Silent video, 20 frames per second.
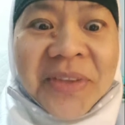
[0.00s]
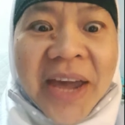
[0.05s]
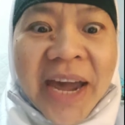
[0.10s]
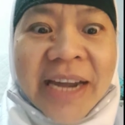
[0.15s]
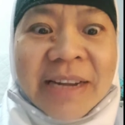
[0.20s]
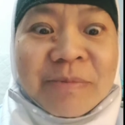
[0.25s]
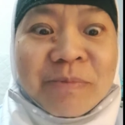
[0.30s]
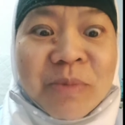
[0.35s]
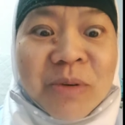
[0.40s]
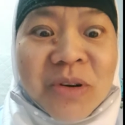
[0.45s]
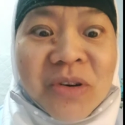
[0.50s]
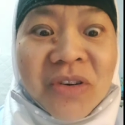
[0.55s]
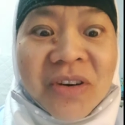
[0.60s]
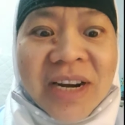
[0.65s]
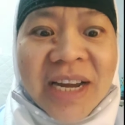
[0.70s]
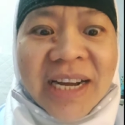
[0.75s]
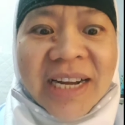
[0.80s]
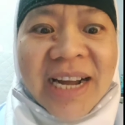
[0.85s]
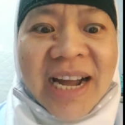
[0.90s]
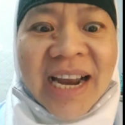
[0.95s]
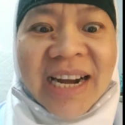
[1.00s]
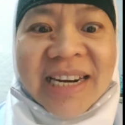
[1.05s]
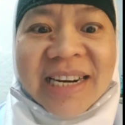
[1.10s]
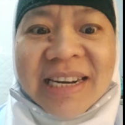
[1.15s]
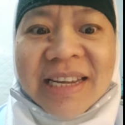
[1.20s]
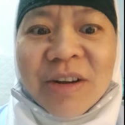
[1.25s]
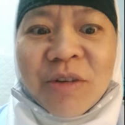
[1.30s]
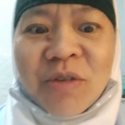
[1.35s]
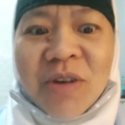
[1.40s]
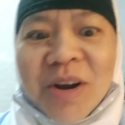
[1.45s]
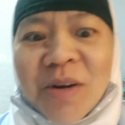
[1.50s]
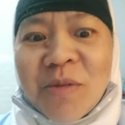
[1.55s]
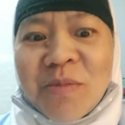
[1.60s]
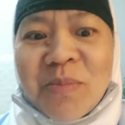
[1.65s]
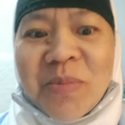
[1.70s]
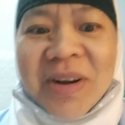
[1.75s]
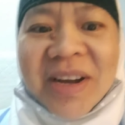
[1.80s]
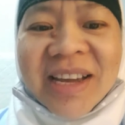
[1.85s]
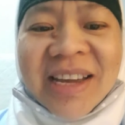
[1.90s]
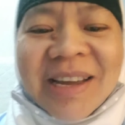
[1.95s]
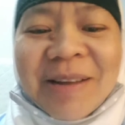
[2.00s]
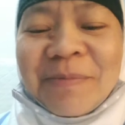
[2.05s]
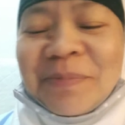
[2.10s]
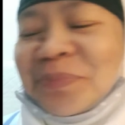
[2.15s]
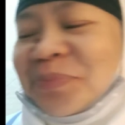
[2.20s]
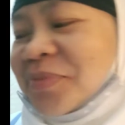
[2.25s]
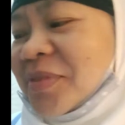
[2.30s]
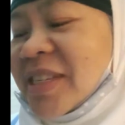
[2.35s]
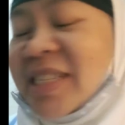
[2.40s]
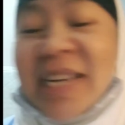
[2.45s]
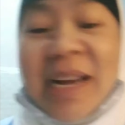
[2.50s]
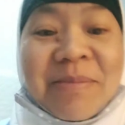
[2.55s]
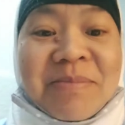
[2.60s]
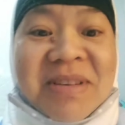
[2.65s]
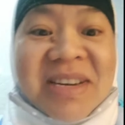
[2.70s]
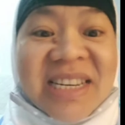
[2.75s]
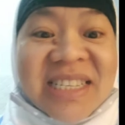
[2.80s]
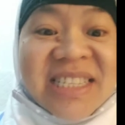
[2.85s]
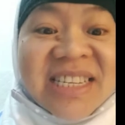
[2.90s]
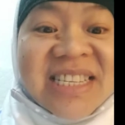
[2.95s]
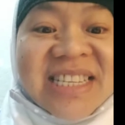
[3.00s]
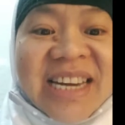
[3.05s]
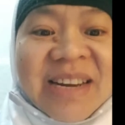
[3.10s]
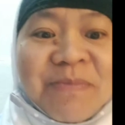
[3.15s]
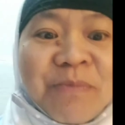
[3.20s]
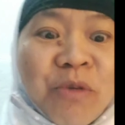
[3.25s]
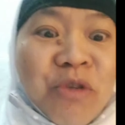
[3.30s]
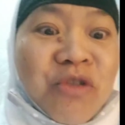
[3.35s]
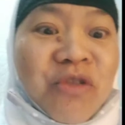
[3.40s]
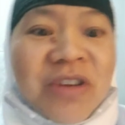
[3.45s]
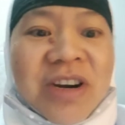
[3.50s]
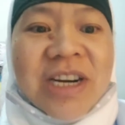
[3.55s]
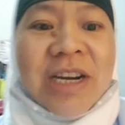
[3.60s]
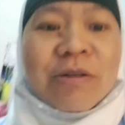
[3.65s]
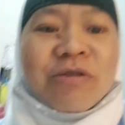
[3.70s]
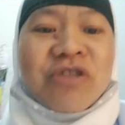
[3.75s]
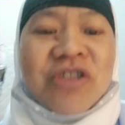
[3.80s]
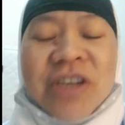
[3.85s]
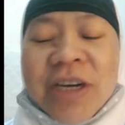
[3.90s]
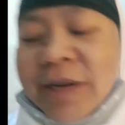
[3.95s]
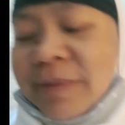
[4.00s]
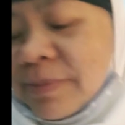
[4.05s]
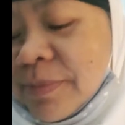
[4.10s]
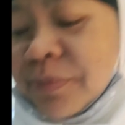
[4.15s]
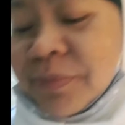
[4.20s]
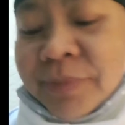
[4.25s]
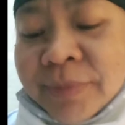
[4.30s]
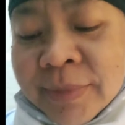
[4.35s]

Kahit puno na ang gallery ko, wala akong pake. Sabi kasi niya, puno na daw siya.